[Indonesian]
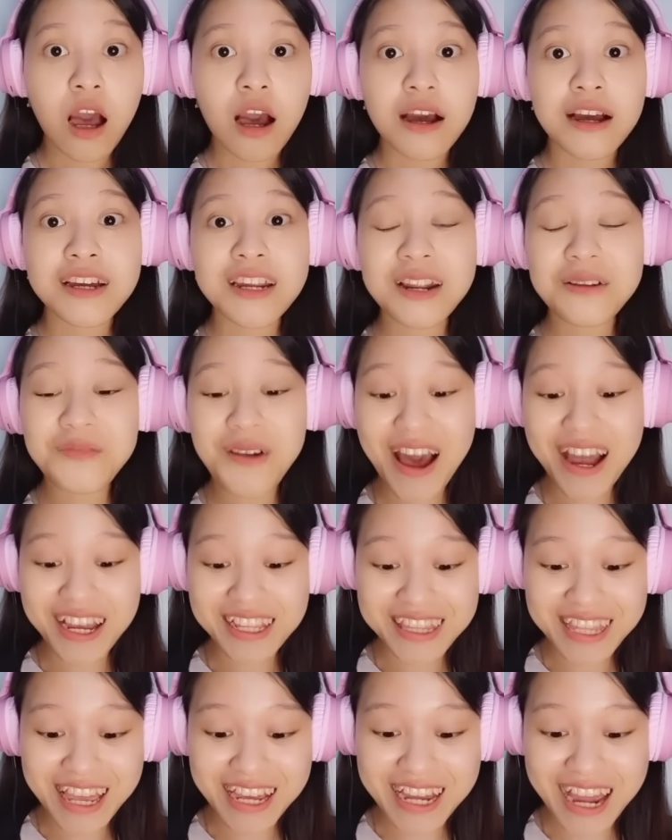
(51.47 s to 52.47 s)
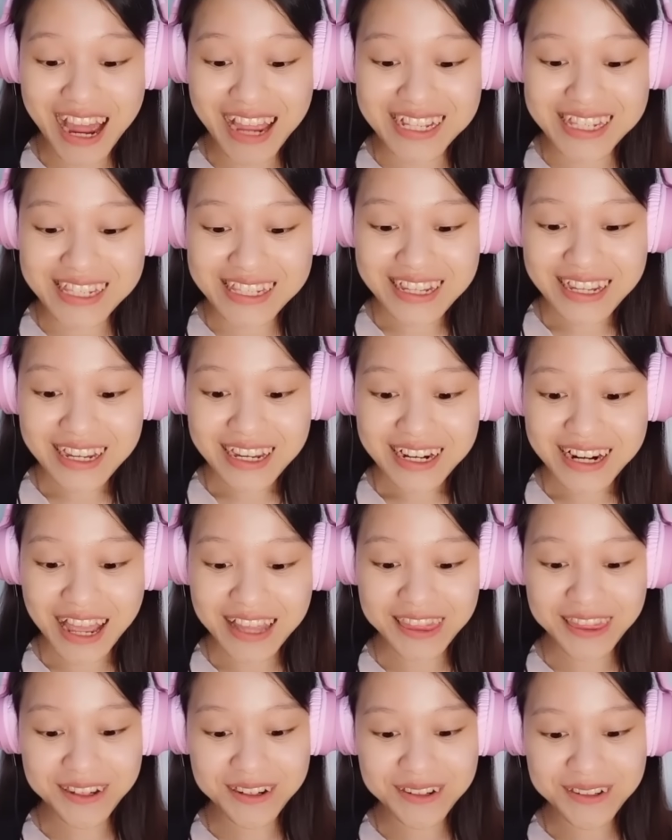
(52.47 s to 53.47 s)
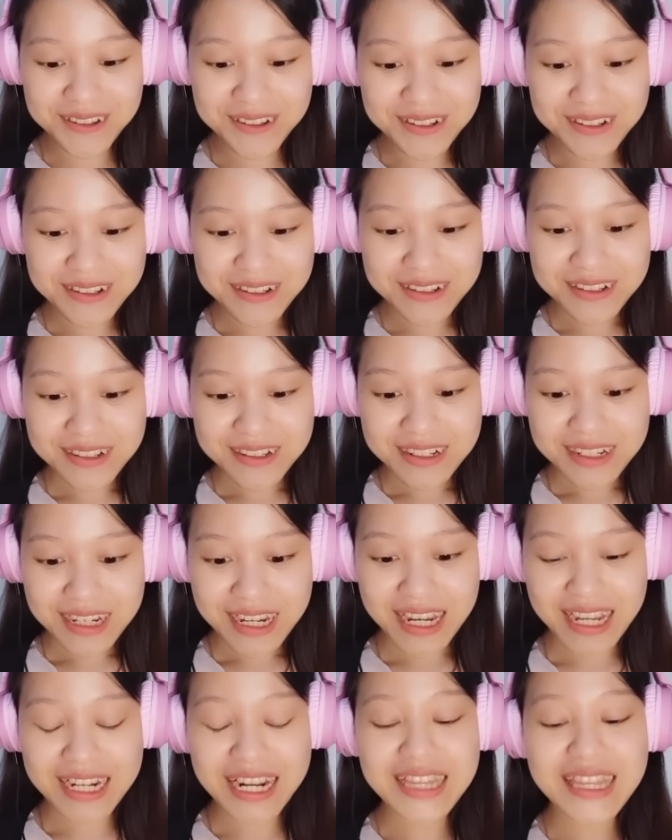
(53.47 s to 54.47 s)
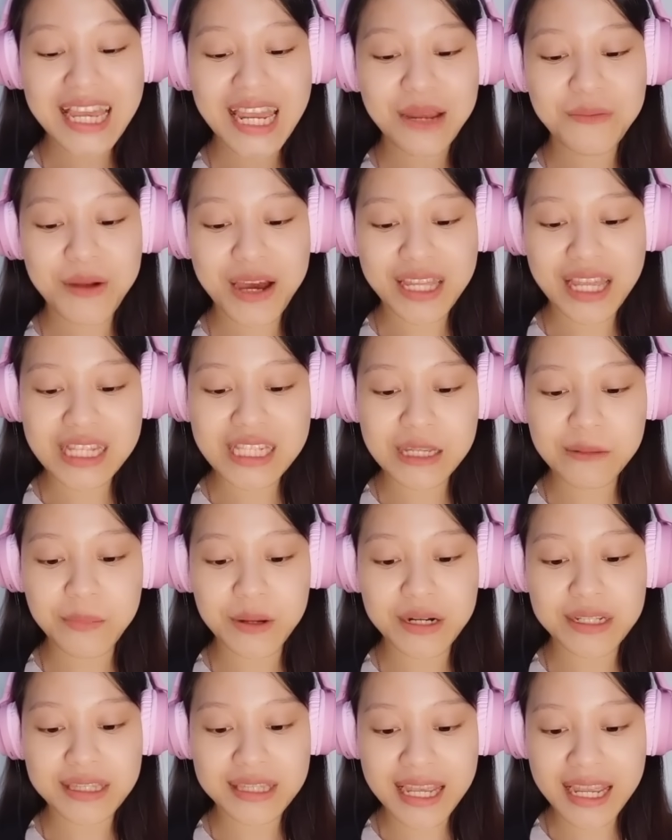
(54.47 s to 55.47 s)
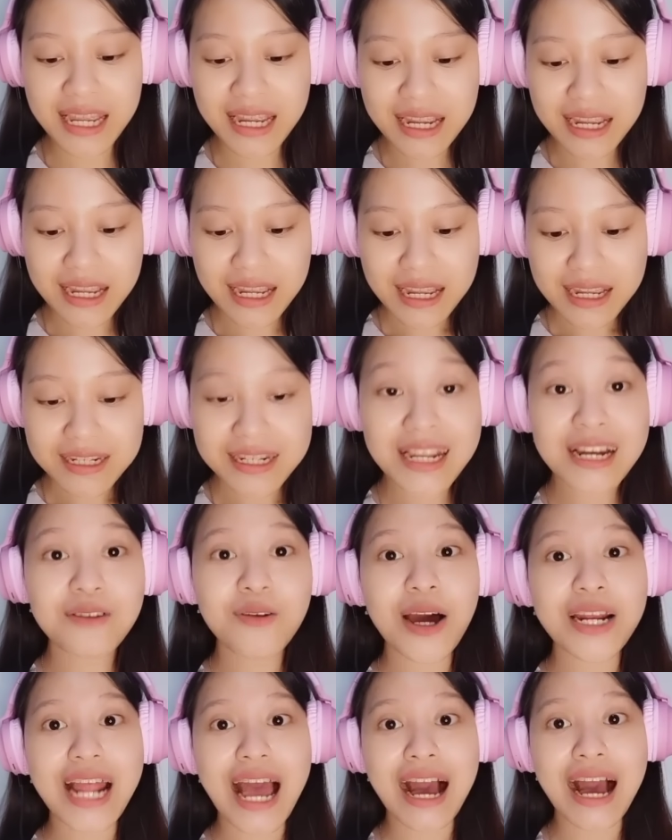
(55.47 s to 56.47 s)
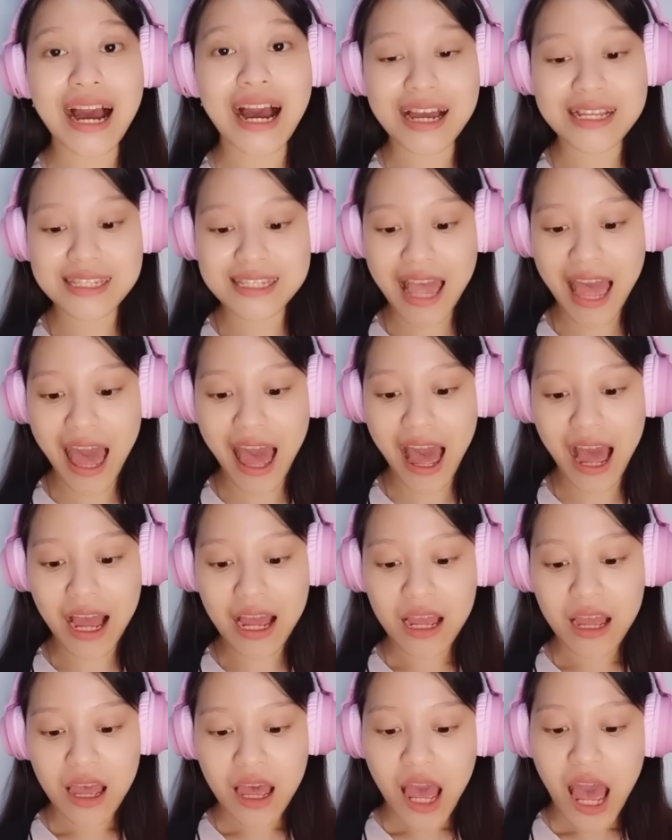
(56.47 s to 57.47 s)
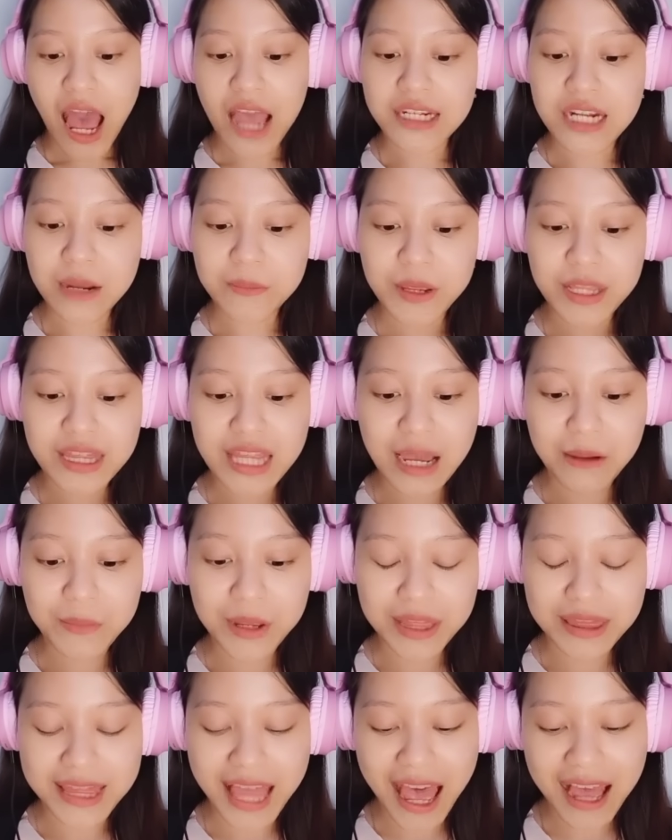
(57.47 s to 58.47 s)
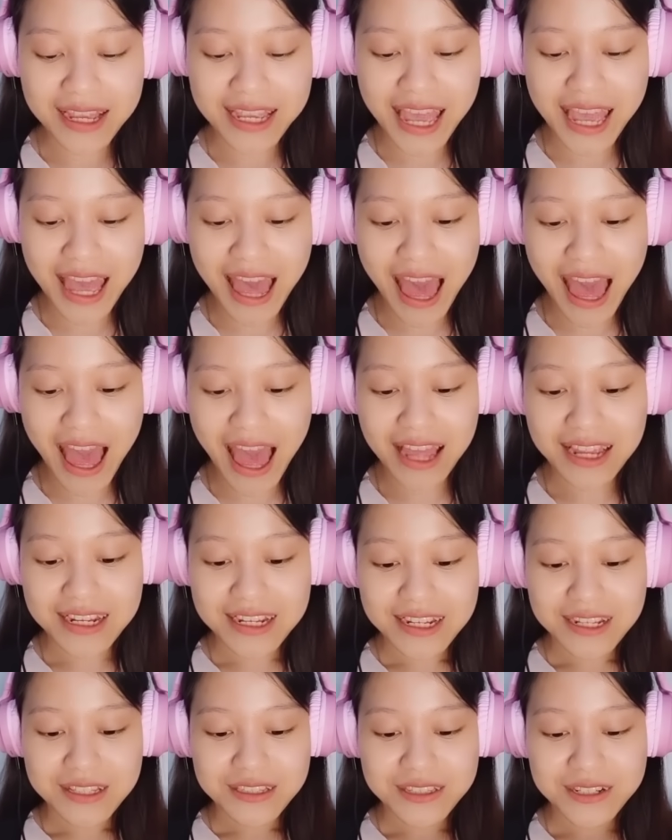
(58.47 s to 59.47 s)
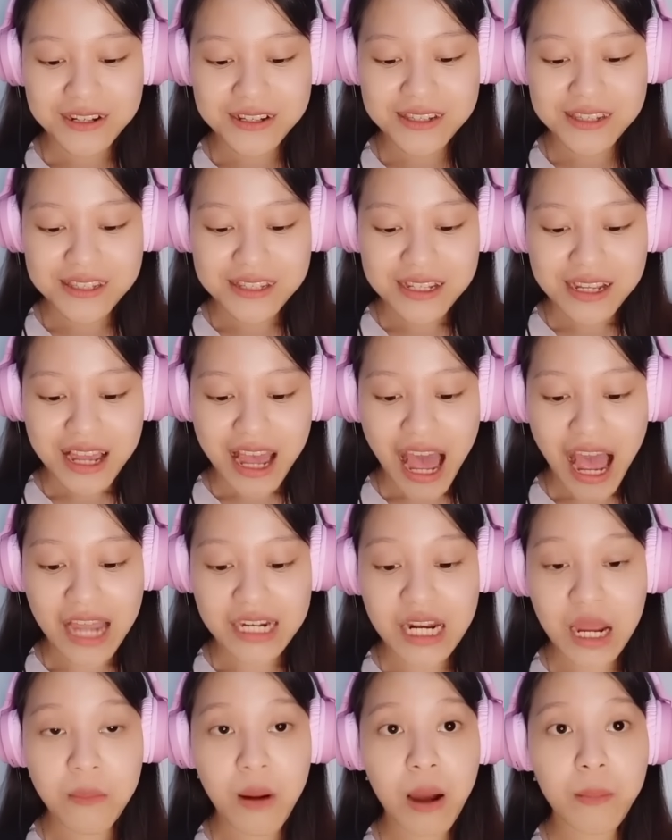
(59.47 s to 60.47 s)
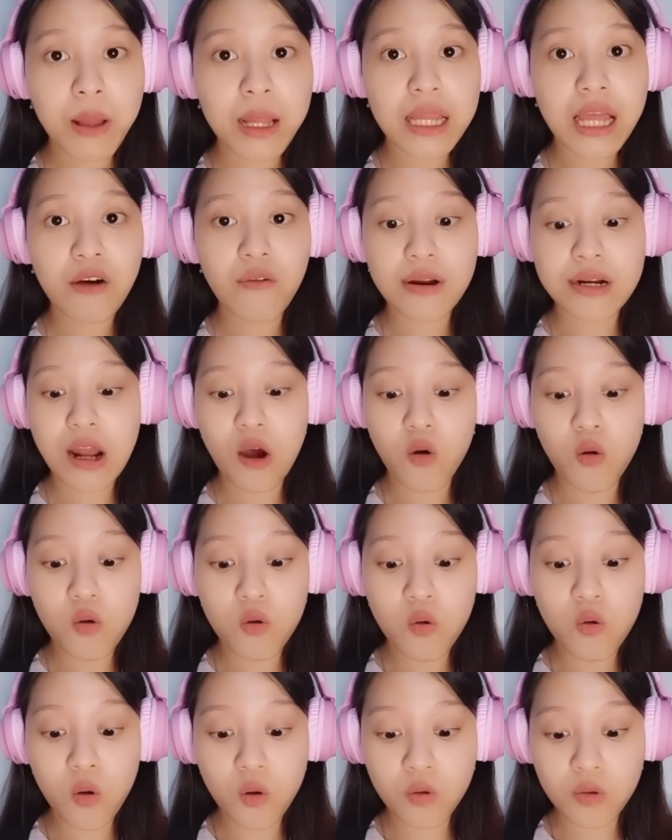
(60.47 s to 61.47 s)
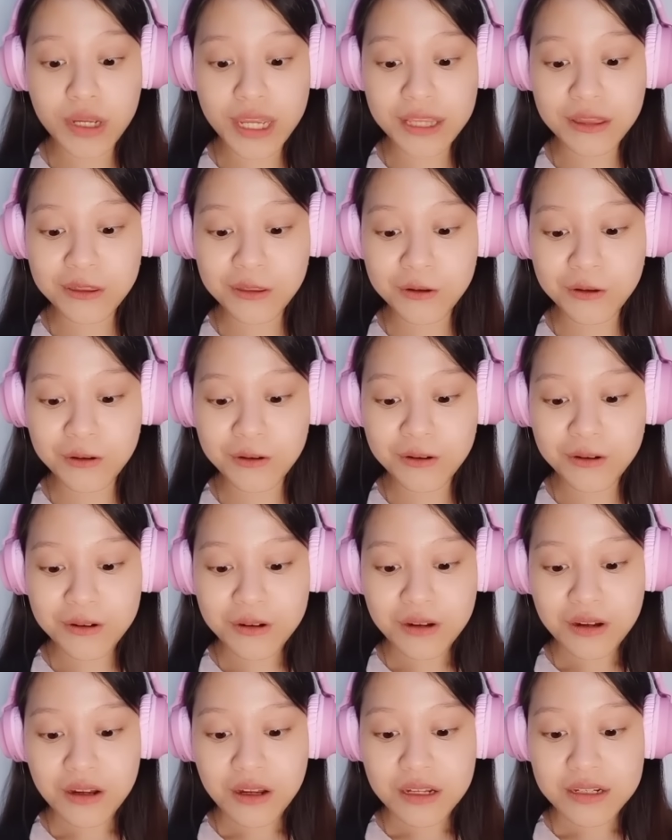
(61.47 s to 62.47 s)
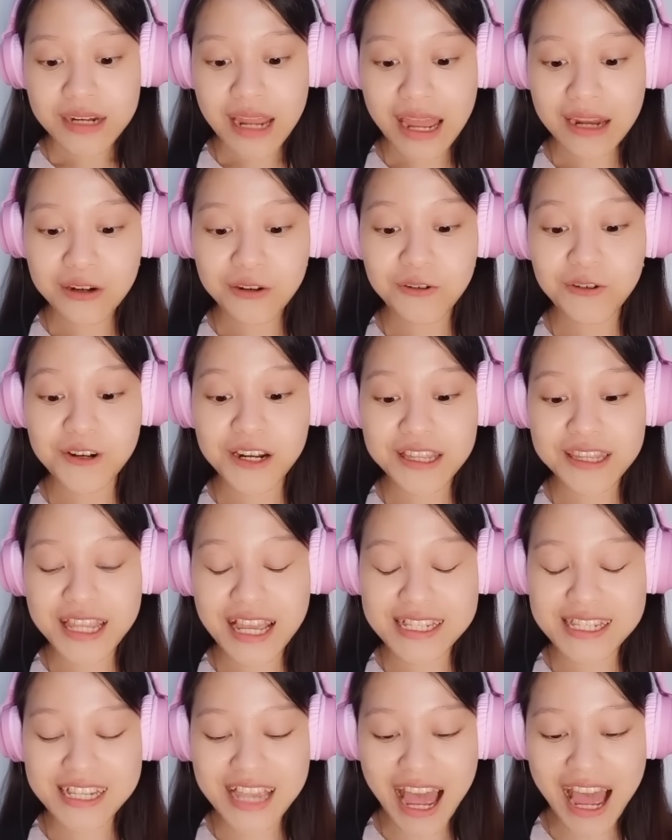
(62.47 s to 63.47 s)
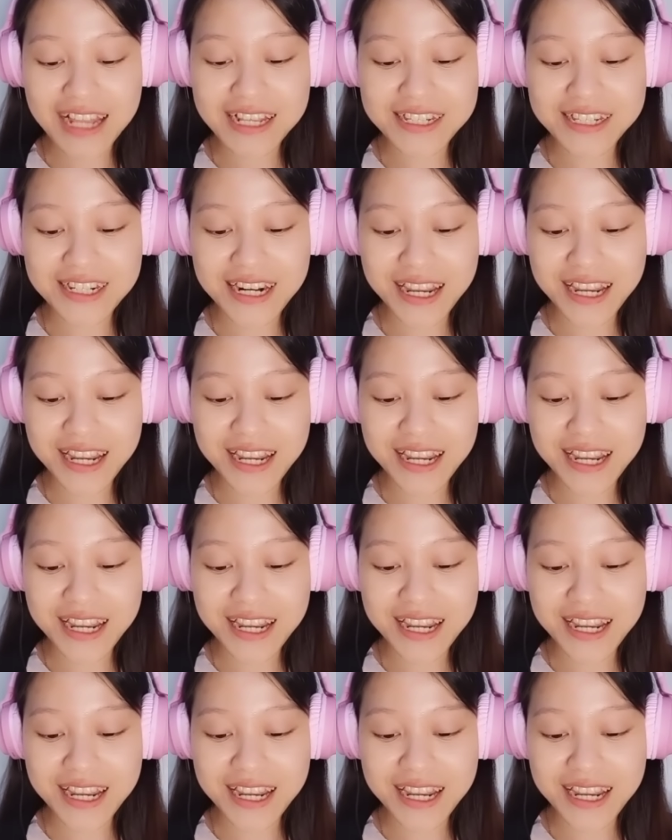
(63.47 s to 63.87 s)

Keren banget ya guys, lihat tuh. Ini temanya seperti di luar angkasa ada bintang-bintangnya. Terus ada bubble yang warna ungu-ungu gitu. Dan kulitnya si Angela